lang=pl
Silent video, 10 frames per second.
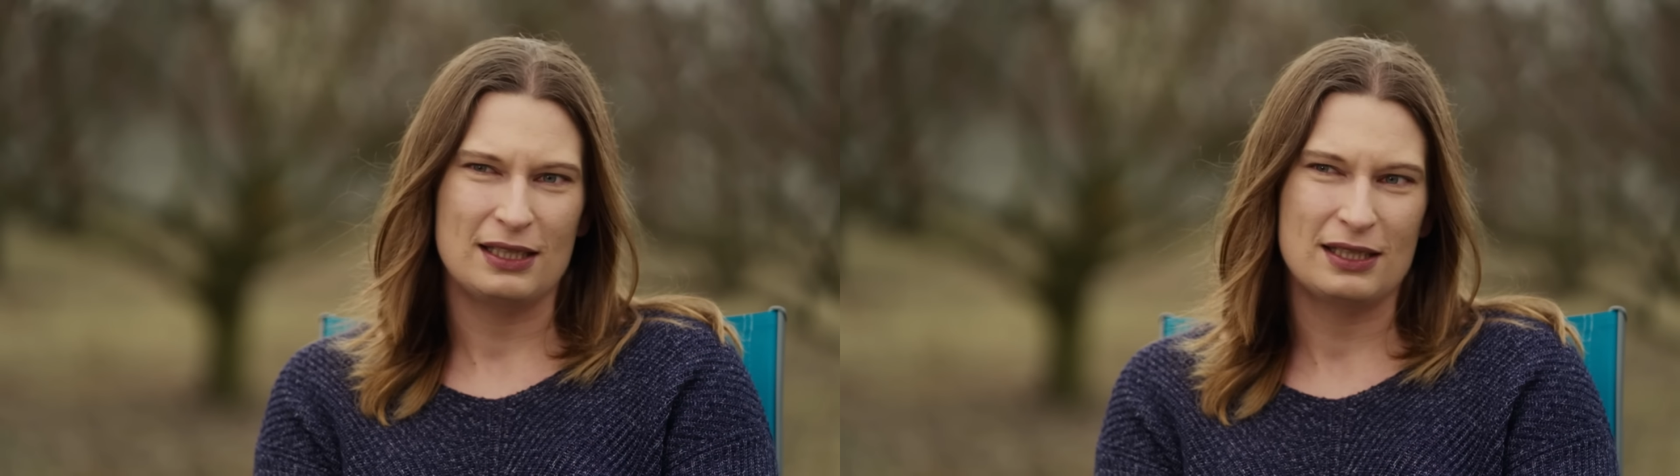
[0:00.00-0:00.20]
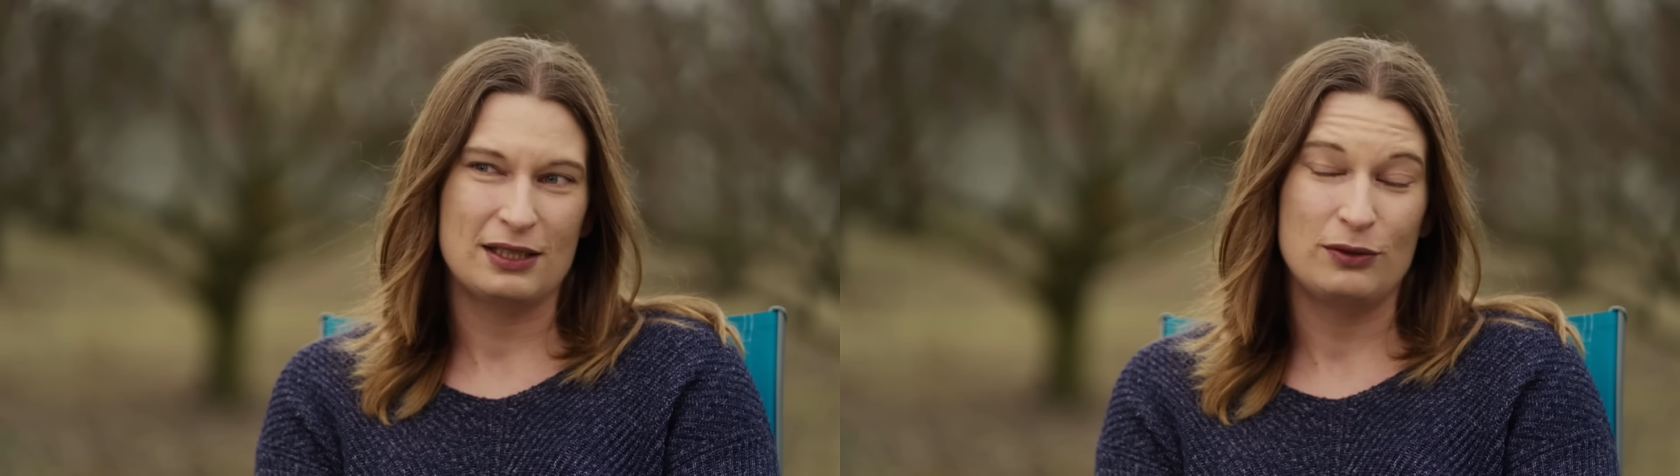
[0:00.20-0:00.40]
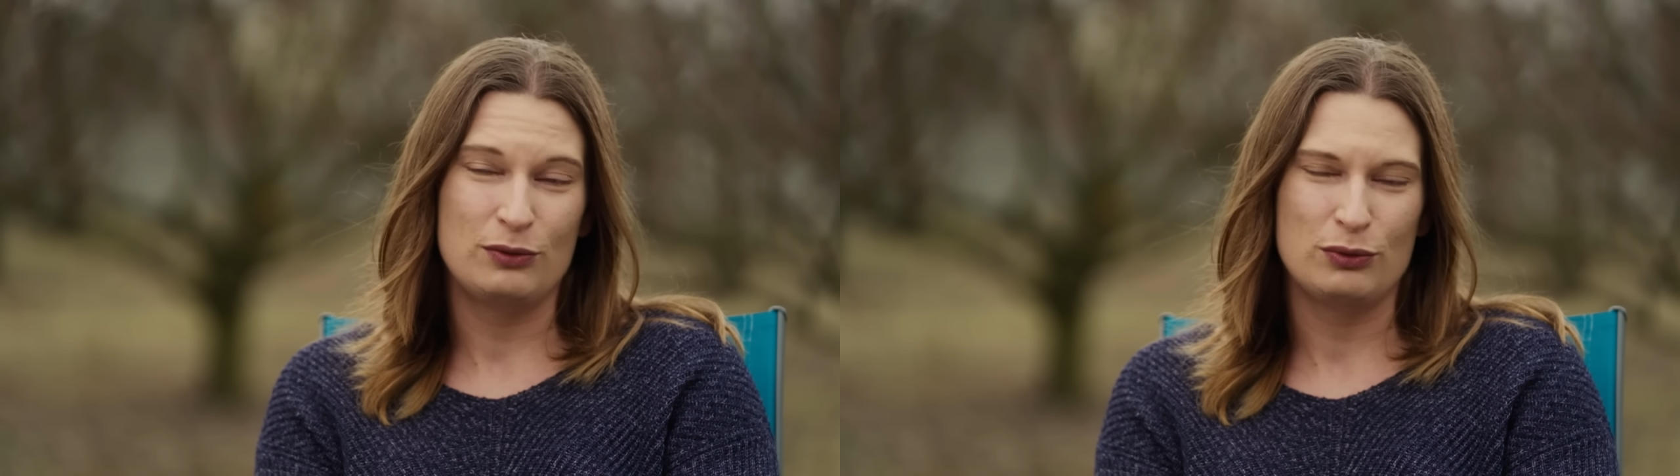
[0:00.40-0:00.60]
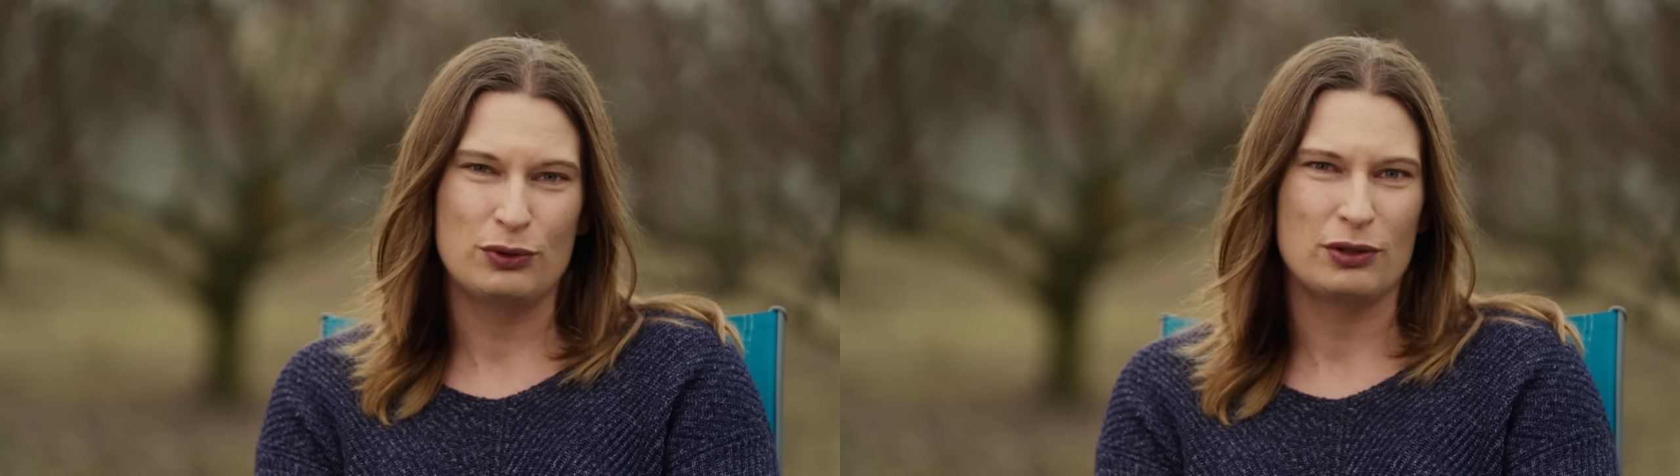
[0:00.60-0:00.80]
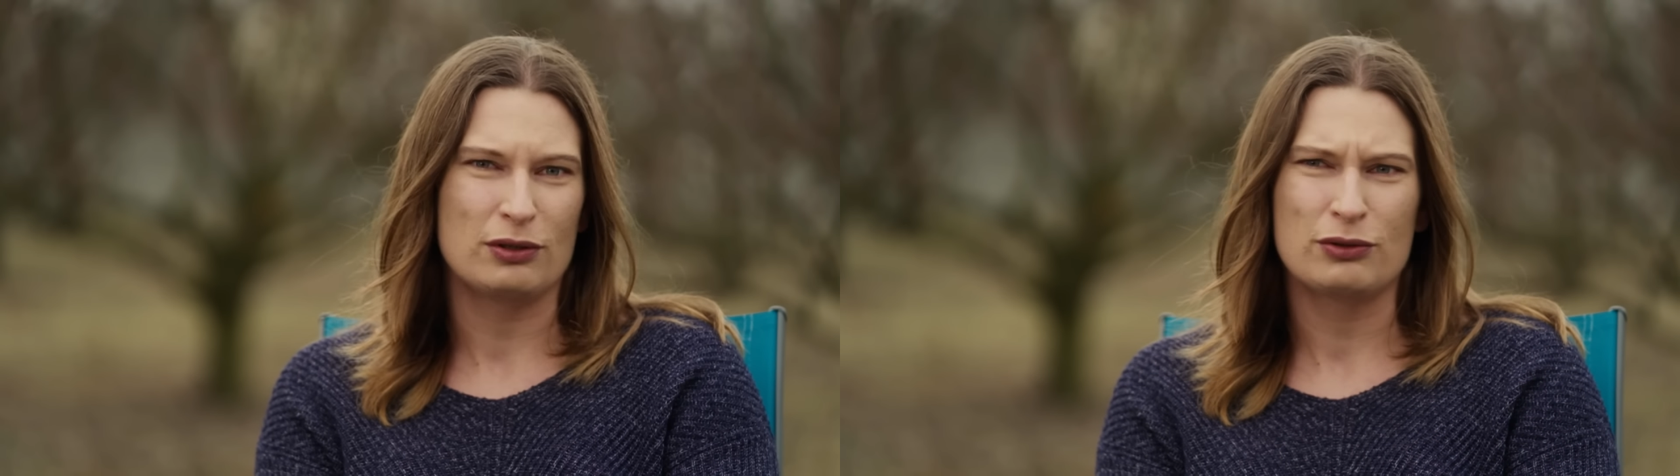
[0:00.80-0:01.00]
jest
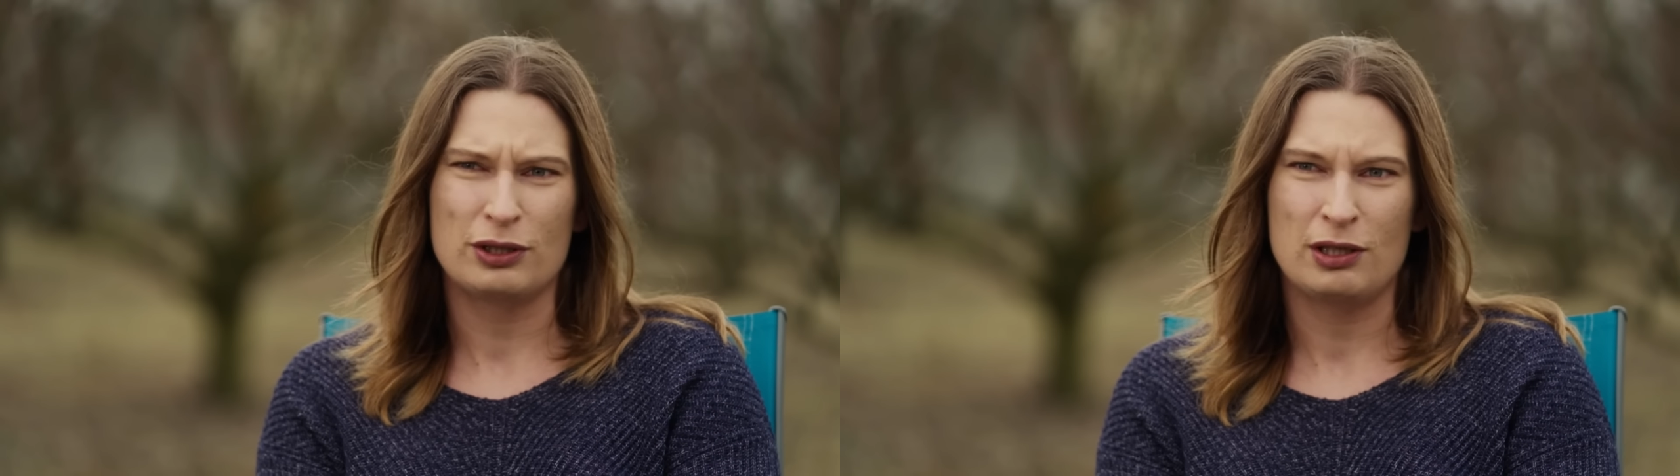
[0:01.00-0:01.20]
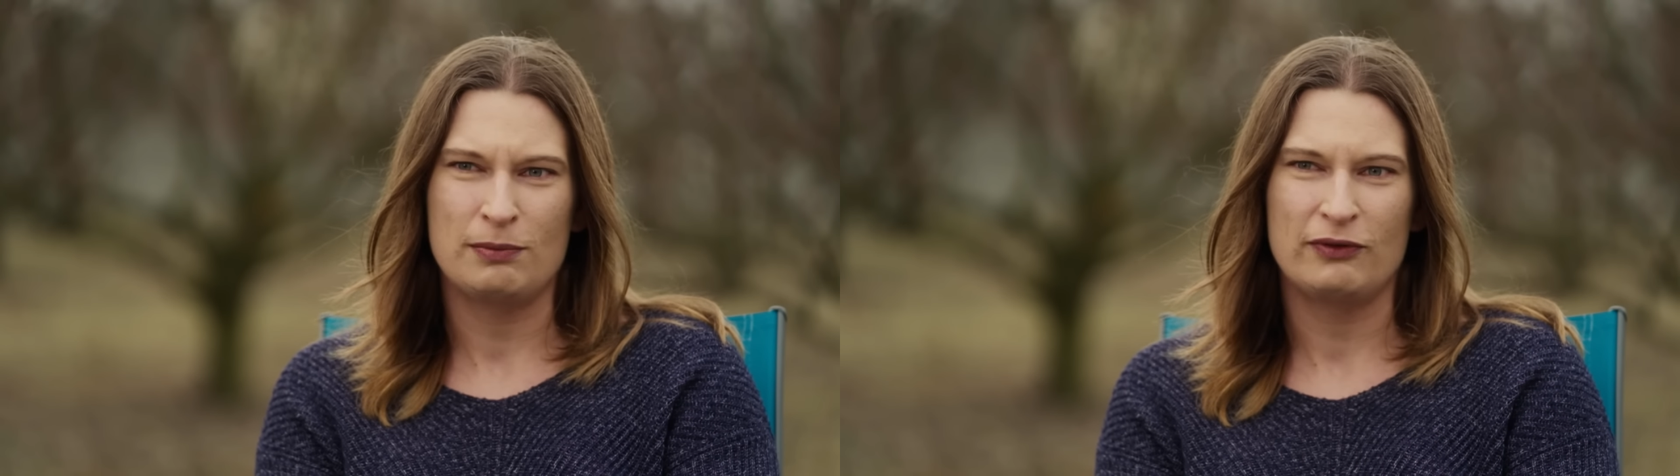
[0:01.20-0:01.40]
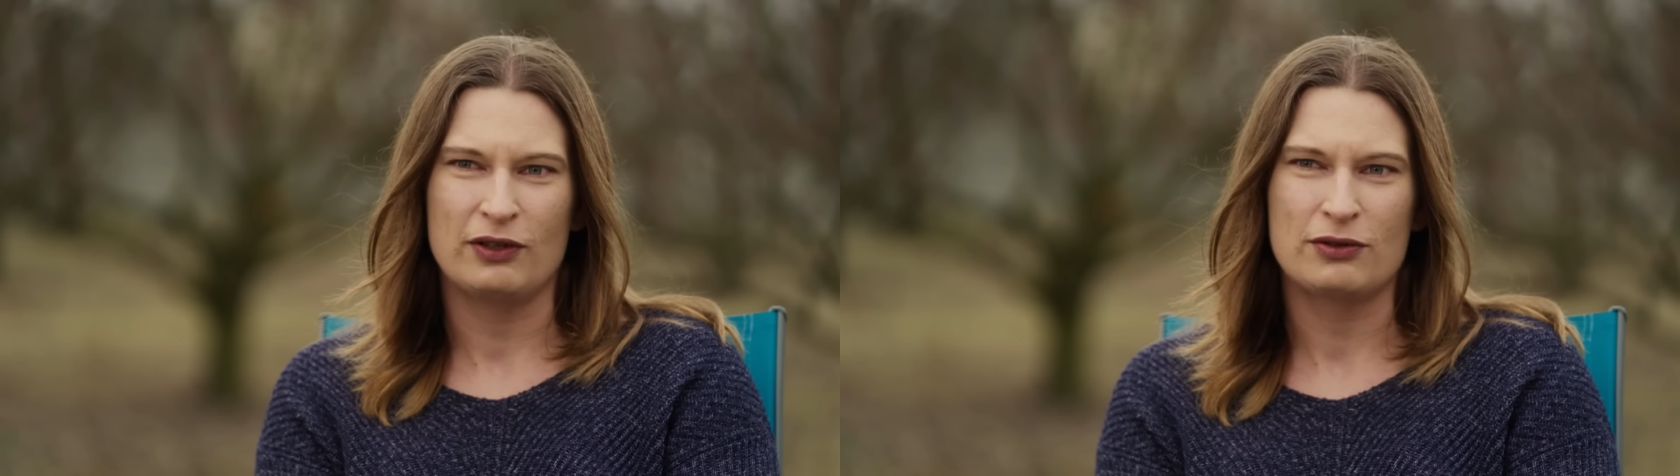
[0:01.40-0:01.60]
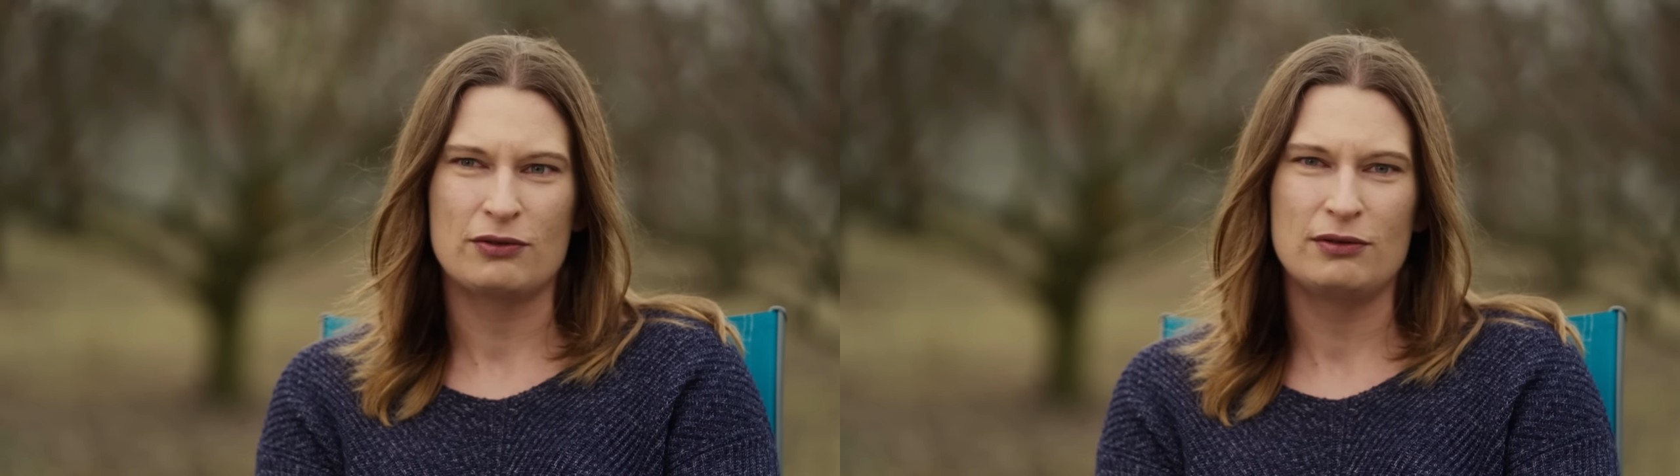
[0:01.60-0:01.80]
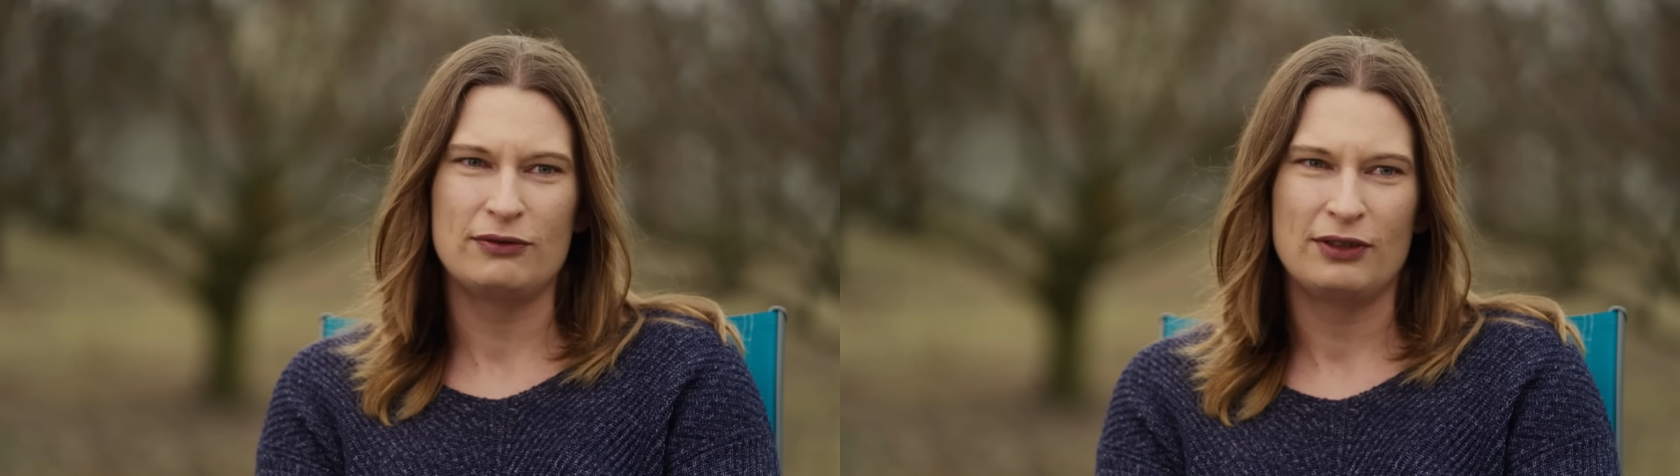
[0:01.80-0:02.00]
dużo różnych
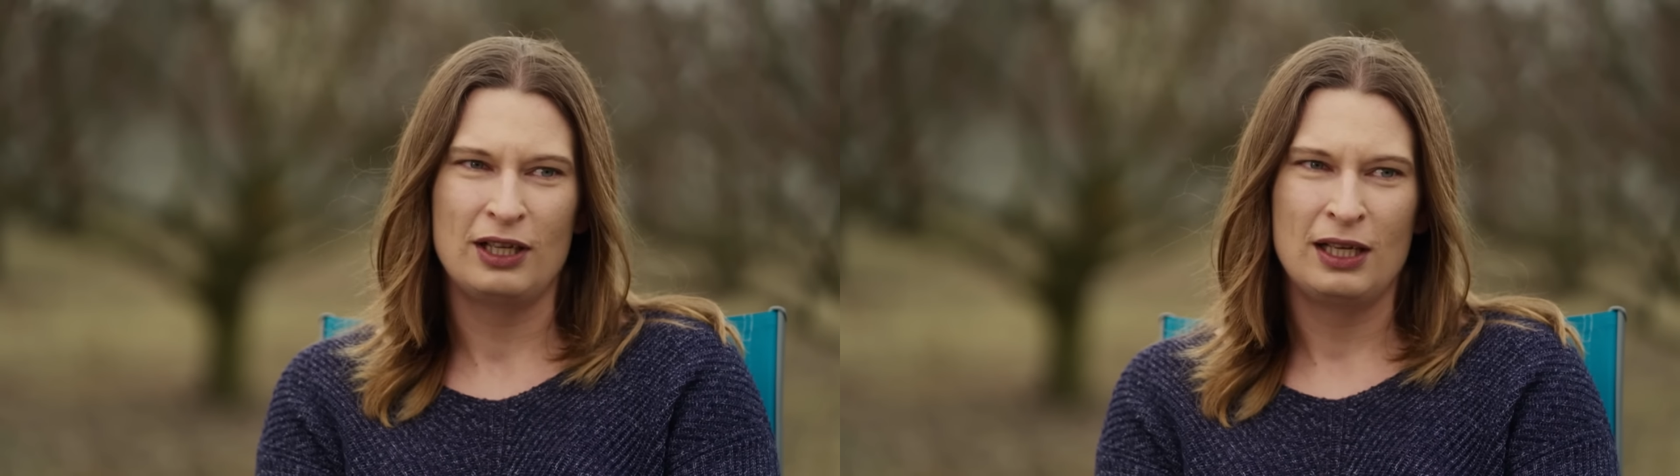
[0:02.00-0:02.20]
obowiązków,